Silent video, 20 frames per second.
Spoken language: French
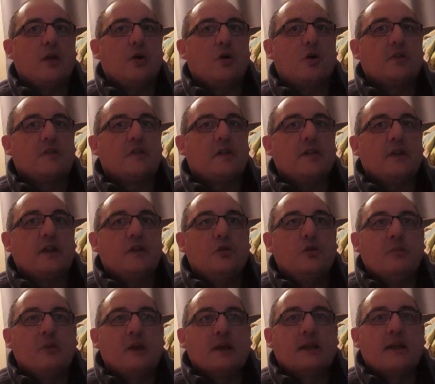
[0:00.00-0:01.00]
et heureuse année
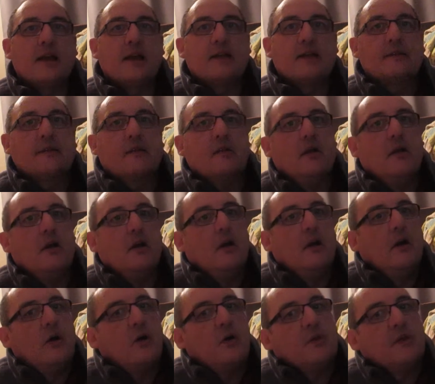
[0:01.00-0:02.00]
2015
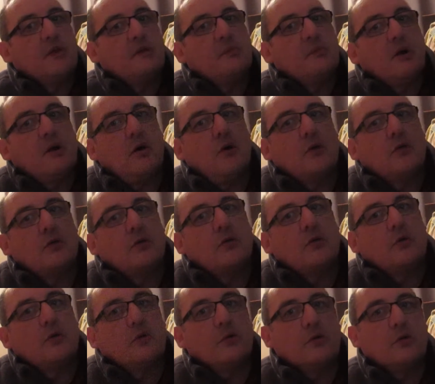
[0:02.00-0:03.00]
en espérant
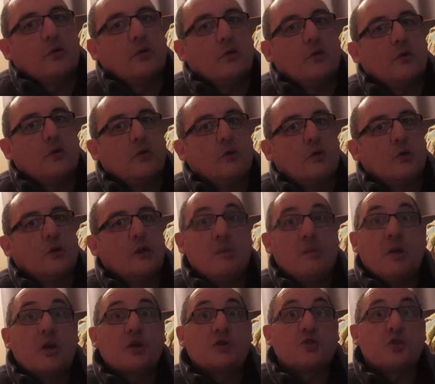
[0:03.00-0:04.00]
que les
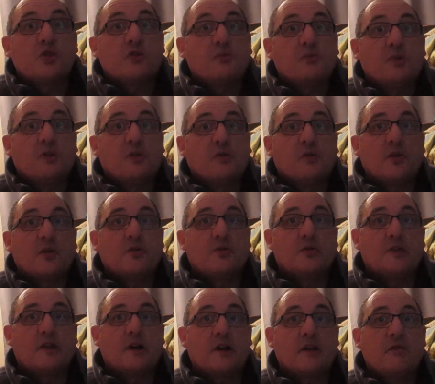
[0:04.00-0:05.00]
meilleures choses puissent
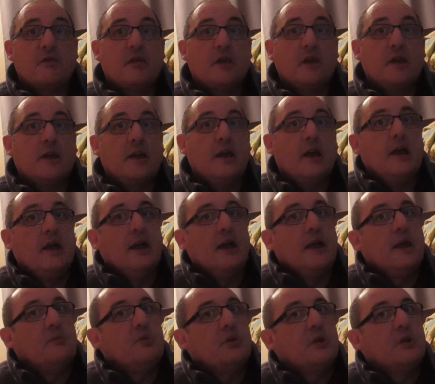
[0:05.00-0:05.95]
vous arriver et